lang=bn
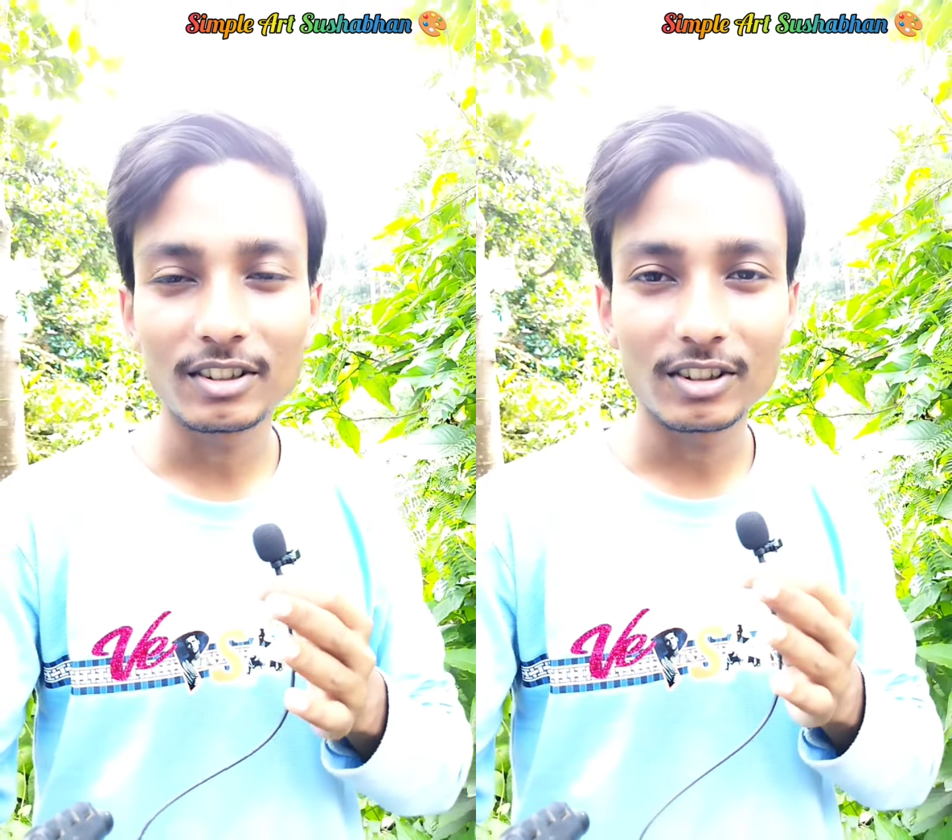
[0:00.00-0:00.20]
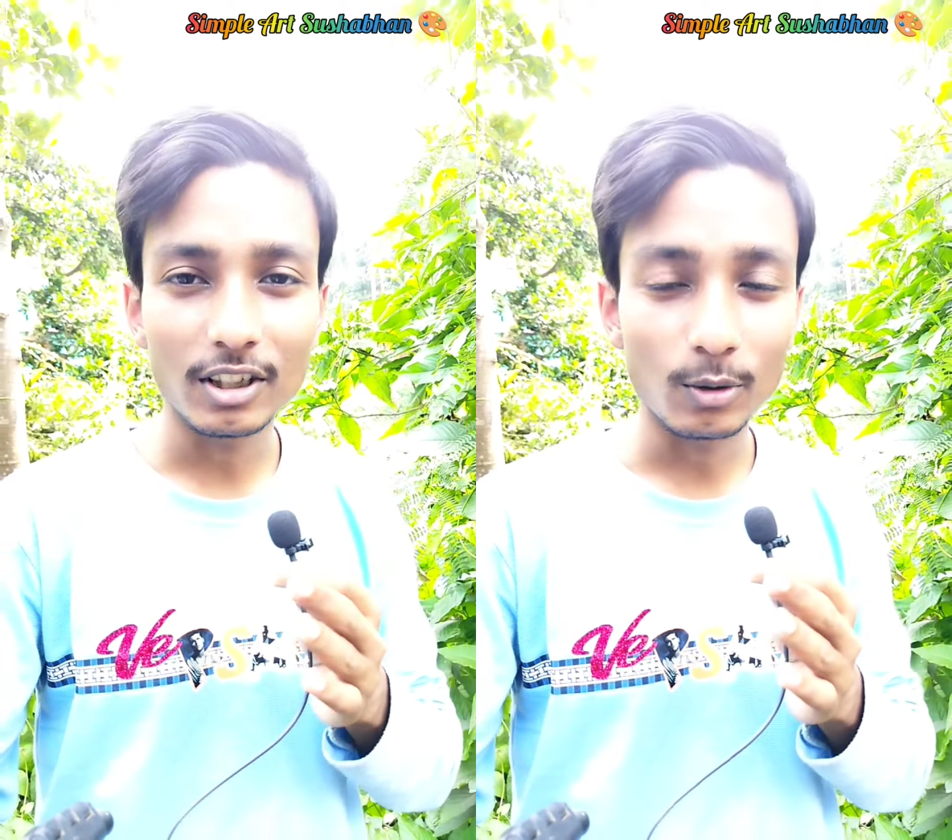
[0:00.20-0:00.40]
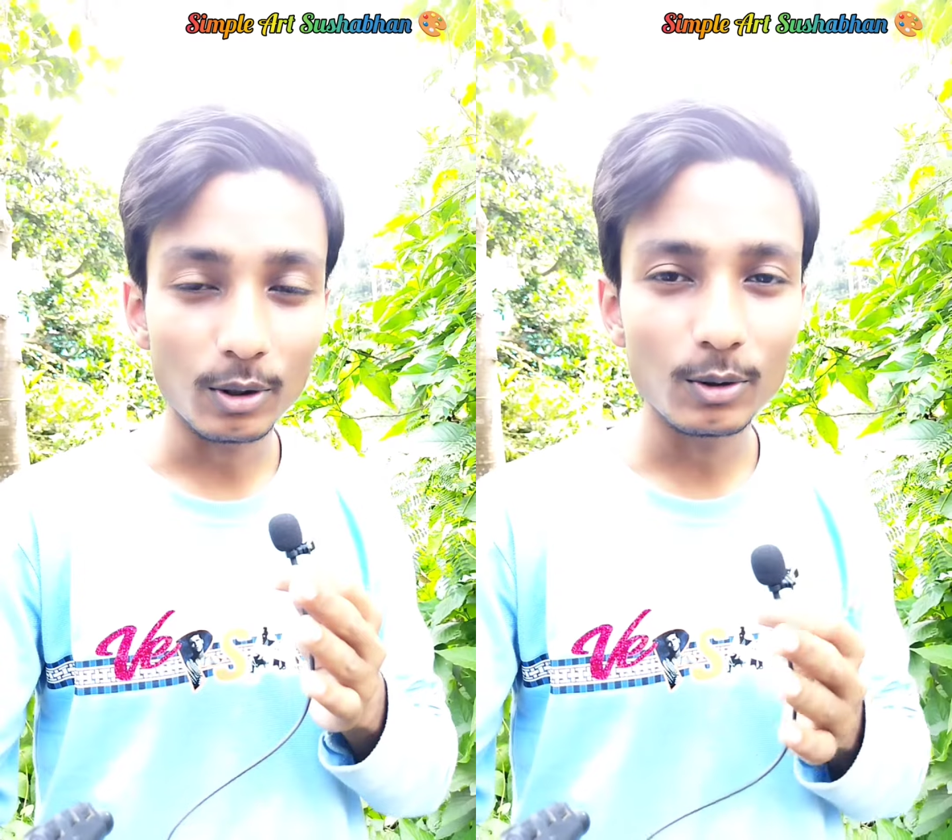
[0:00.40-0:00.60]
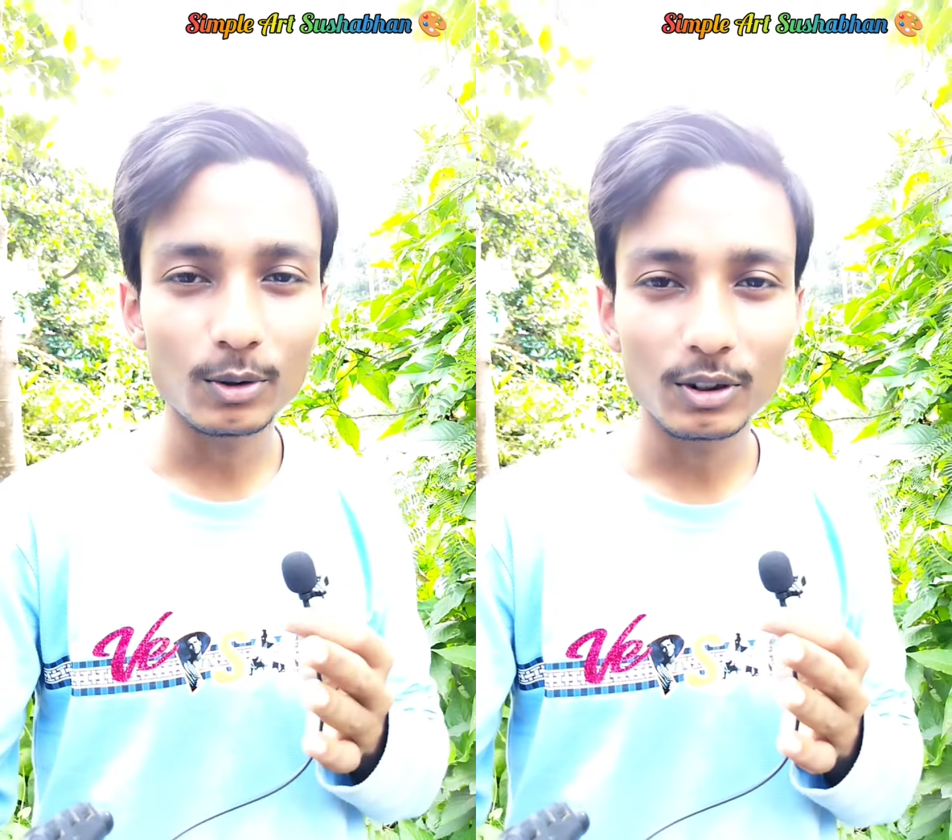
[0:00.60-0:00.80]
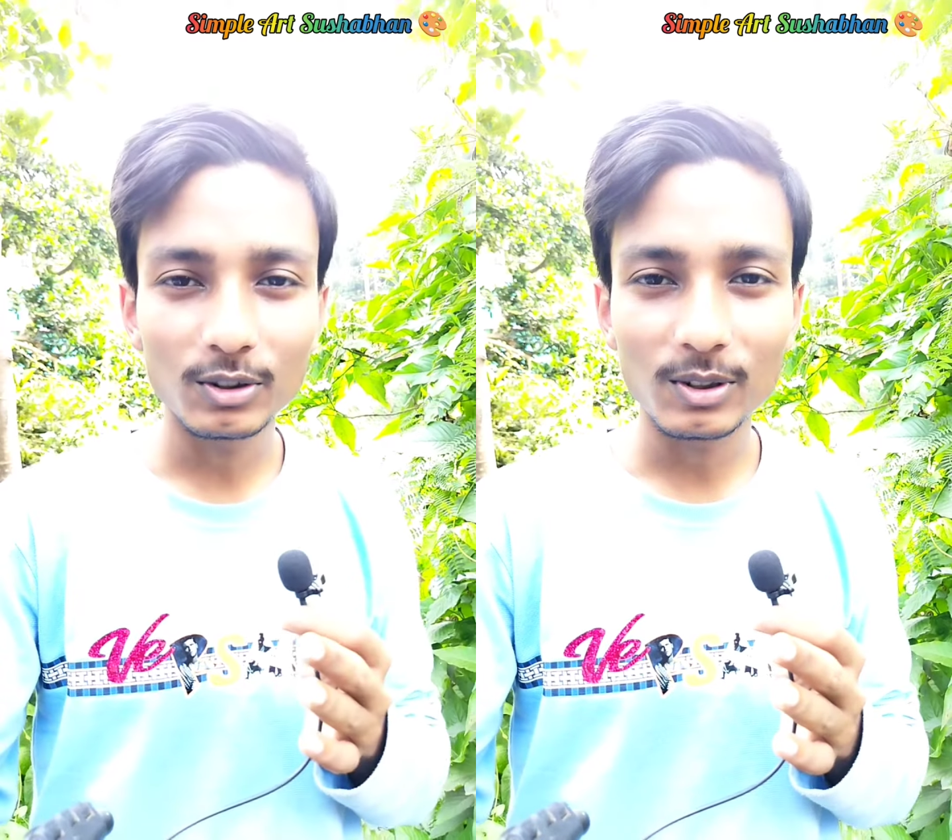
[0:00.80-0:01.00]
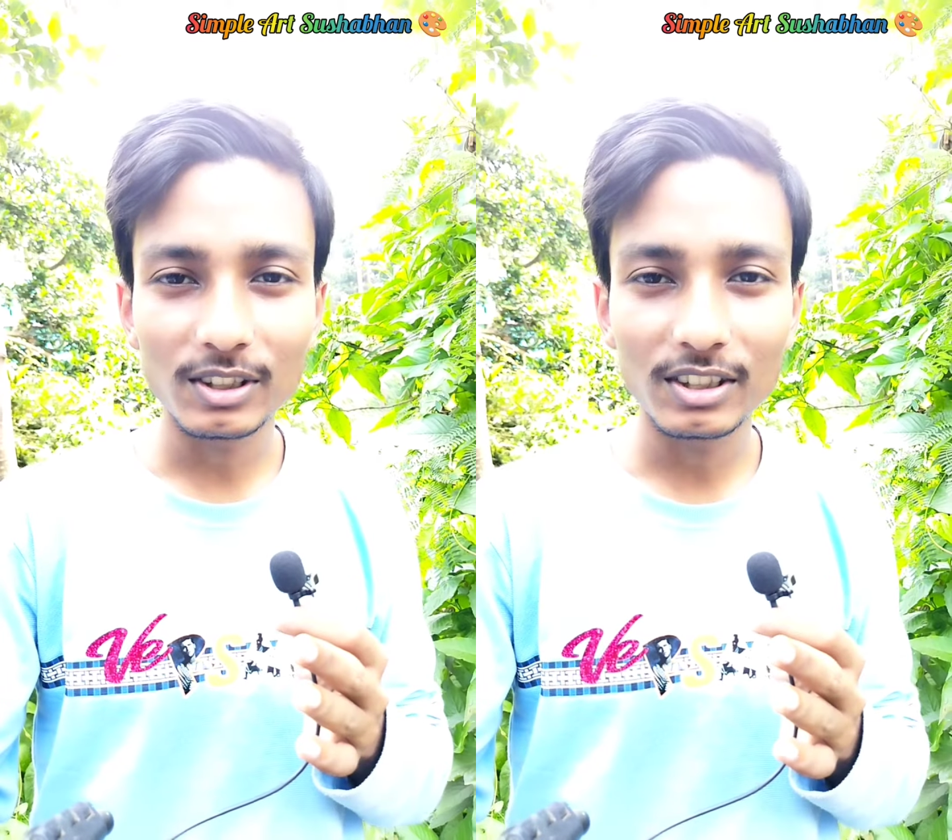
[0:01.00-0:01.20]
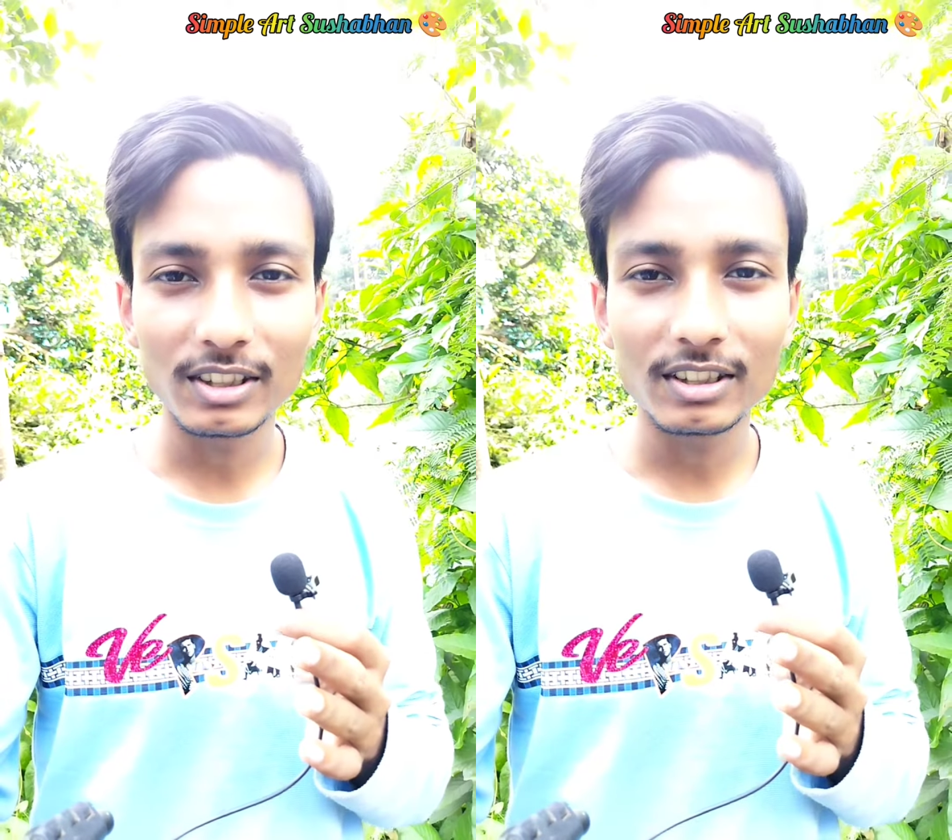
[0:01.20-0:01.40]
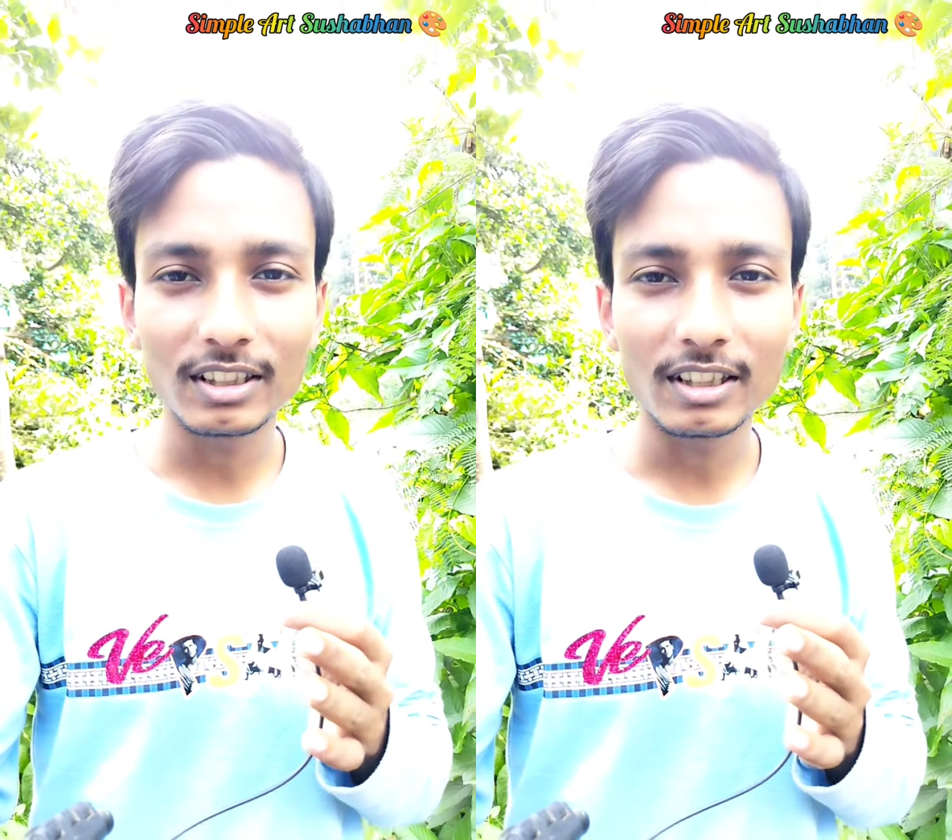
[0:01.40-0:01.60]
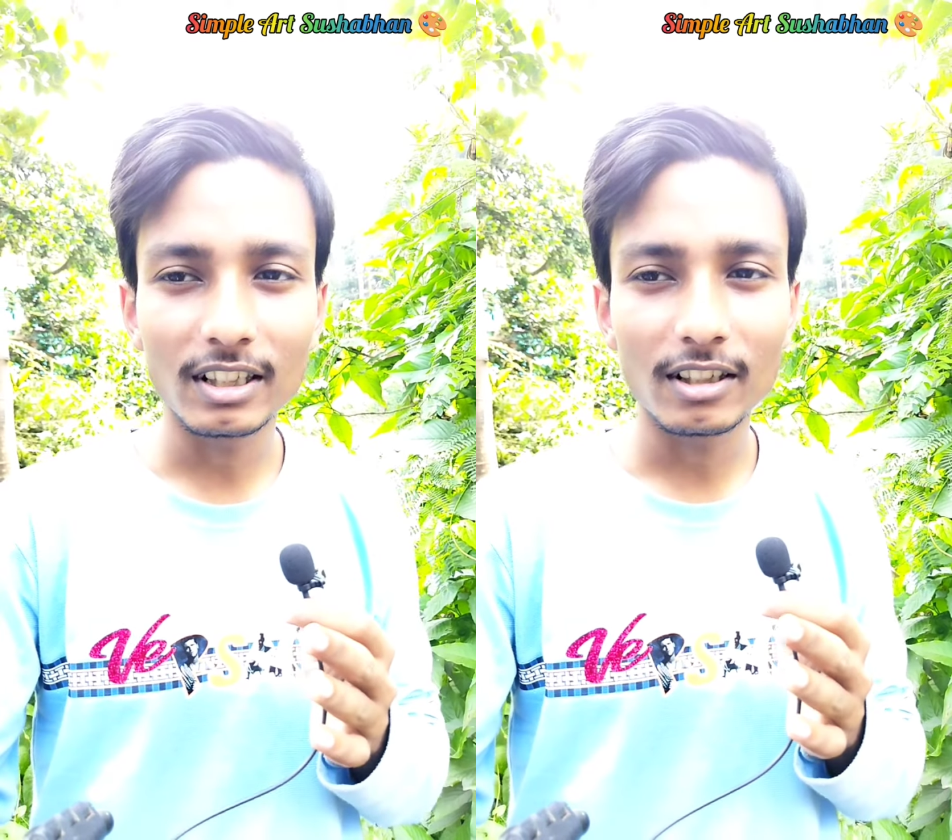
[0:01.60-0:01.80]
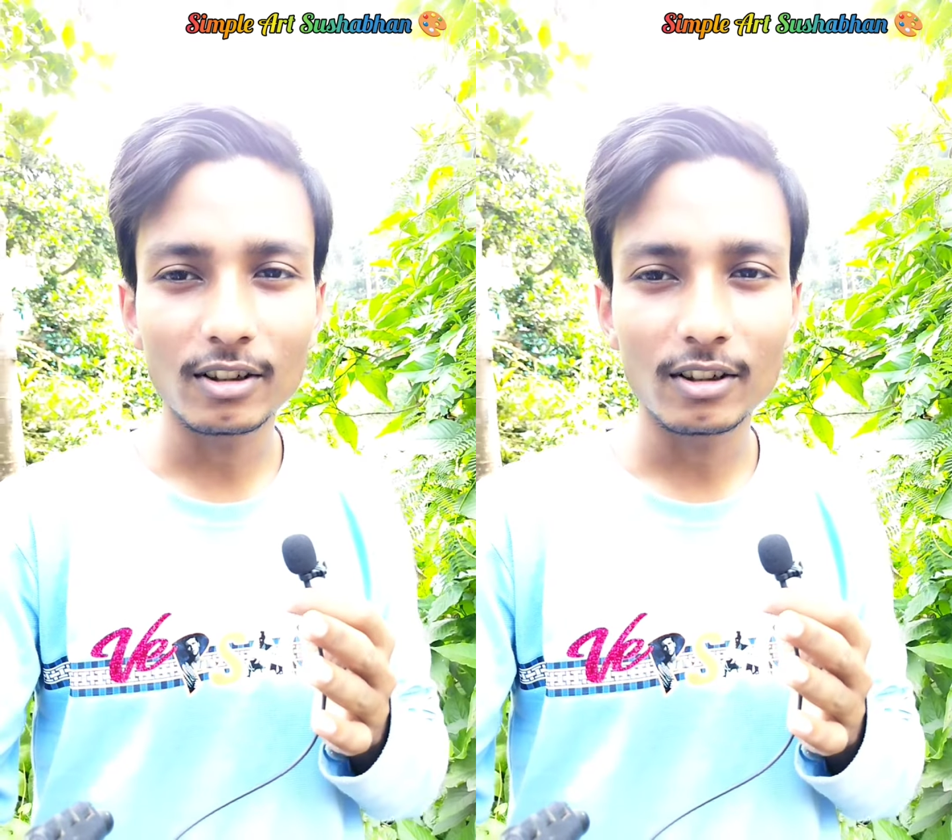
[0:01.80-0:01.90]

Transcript: জিনিসটা ড্রয়িং করতে চলেছি সেটা